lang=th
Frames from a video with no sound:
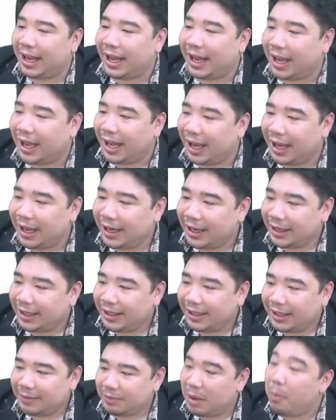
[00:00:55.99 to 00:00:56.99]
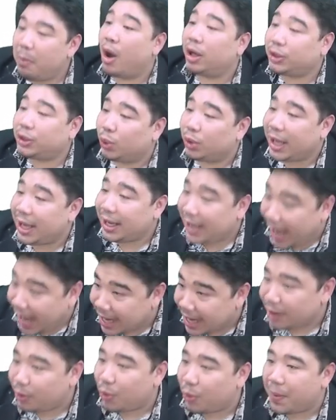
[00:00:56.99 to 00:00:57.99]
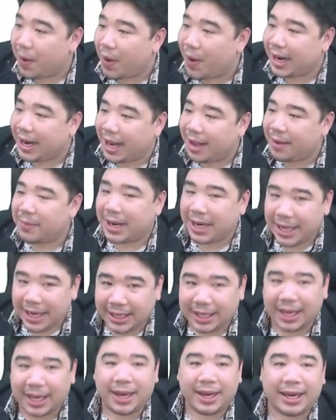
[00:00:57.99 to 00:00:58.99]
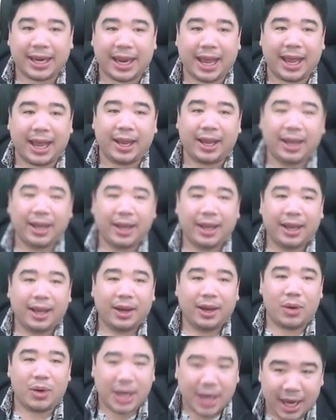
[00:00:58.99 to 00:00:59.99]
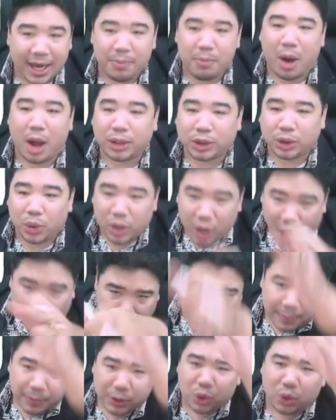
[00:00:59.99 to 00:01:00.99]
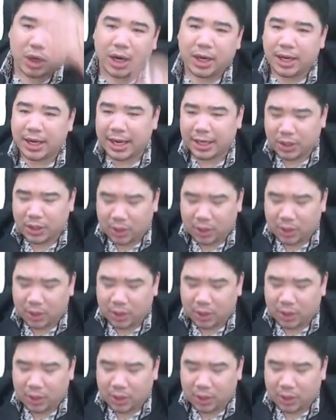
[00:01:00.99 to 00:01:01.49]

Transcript: อมาบอกสูตรใกล้ๆนะครูพลอยนะมานี่สินะคนอื่นบอกสูตรหน่อยพิมพ์สูตรหน่อยนี้ในช่อง